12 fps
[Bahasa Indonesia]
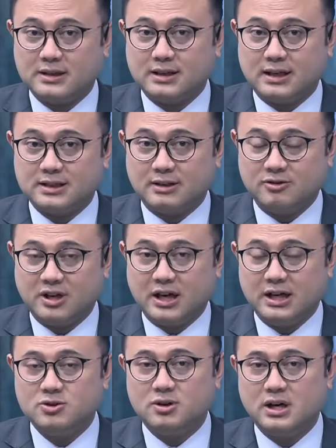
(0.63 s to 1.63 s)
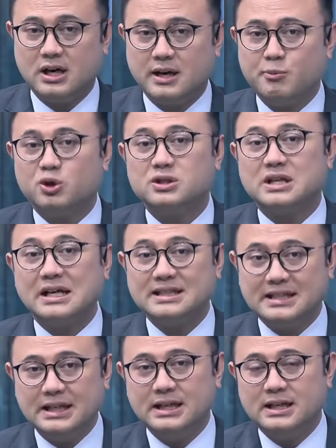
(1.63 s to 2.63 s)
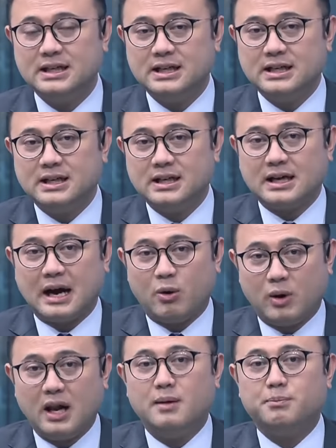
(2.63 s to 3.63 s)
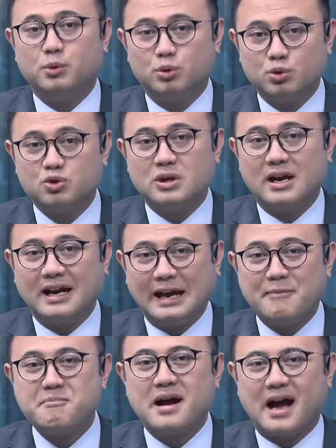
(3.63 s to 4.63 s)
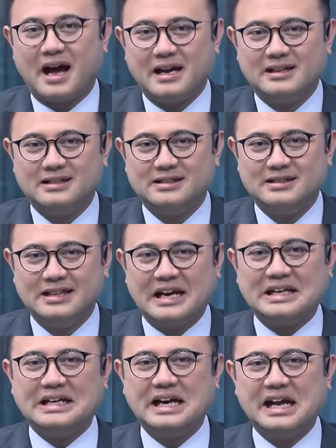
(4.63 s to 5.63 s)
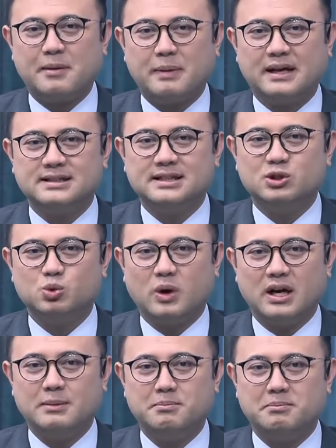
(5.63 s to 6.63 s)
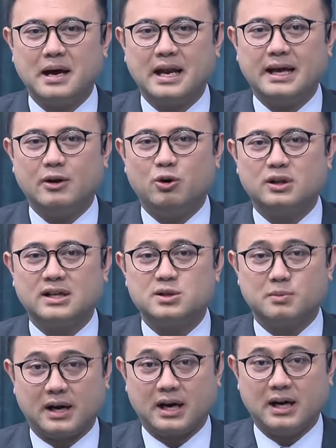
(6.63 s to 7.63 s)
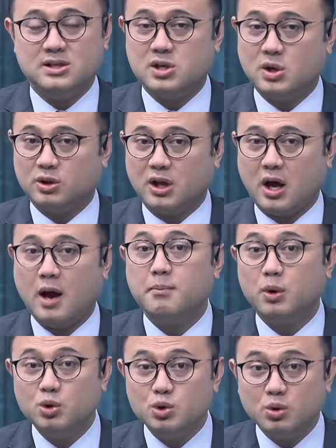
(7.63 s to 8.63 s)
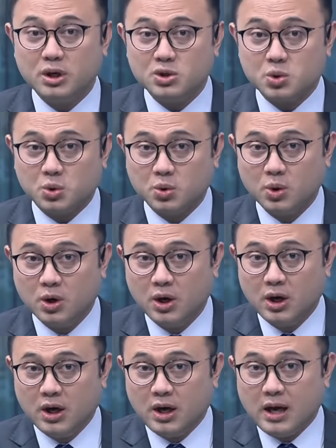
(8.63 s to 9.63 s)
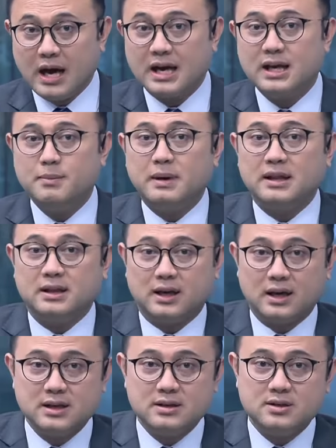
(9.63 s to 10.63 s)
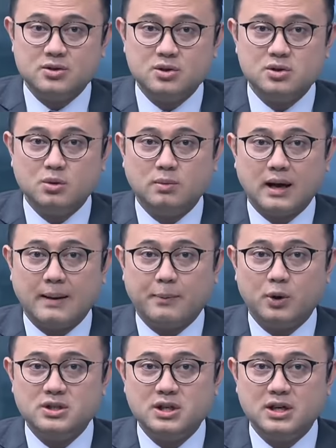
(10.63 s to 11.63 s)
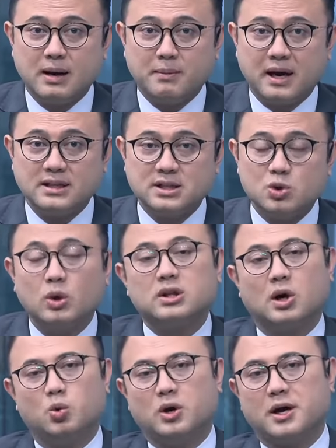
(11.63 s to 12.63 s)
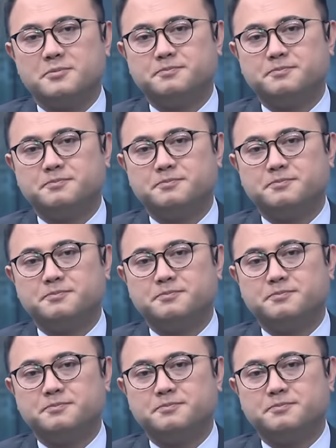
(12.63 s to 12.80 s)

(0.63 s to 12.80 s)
Salah satunya yang ini saudara demonstrasi kawal putusan MK yang digelar mahasiswa di Balai Kota Semarang, Jawa Tengah berujung ricuh. Akibatnya sejumlah polisi dan mahasiswa terluka.